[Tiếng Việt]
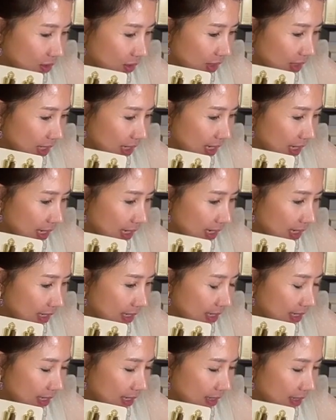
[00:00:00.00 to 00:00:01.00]
còn
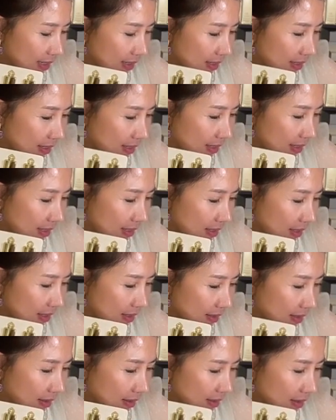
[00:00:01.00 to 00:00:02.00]
cái
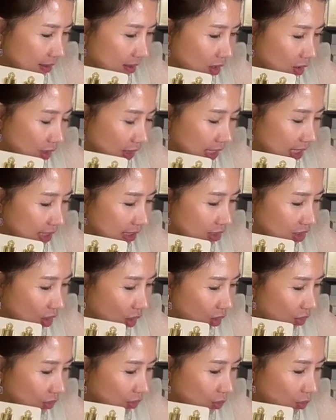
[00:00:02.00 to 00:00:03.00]
à, còn cái
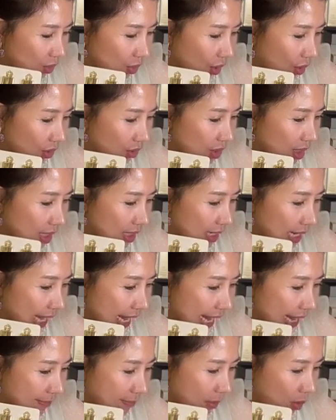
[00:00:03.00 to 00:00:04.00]
son của nó
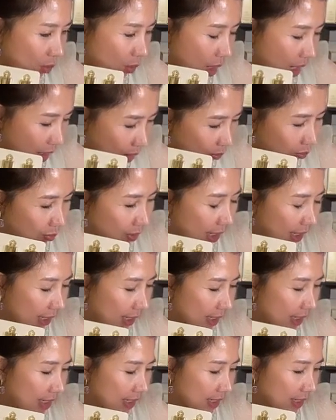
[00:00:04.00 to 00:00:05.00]
thì là màu hồng
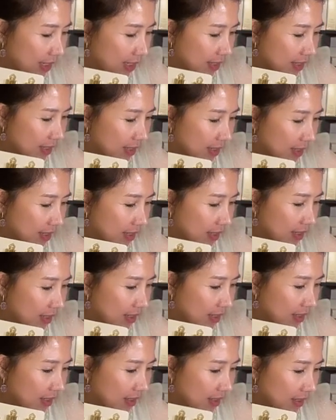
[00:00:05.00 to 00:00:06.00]
này
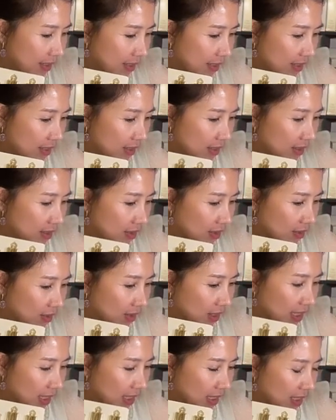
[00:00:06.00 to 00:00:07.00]
đó
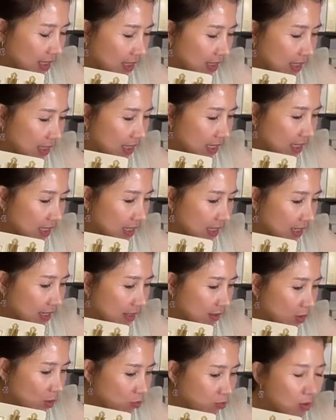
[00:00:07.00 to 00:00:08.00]
còn cái
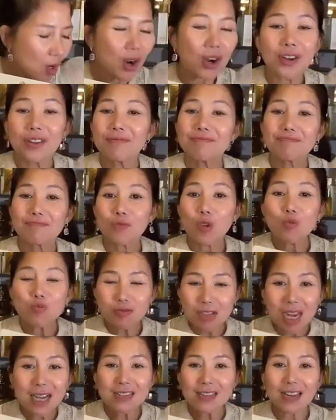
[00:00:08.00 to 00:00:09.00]
kia đúng rồi
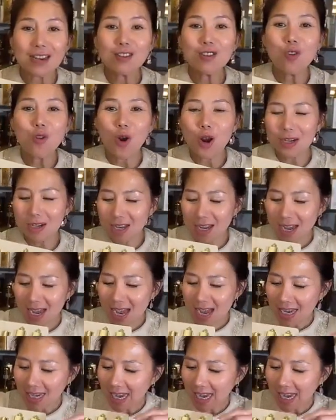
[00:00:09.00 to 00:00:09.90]
đúng chắc chắn luôn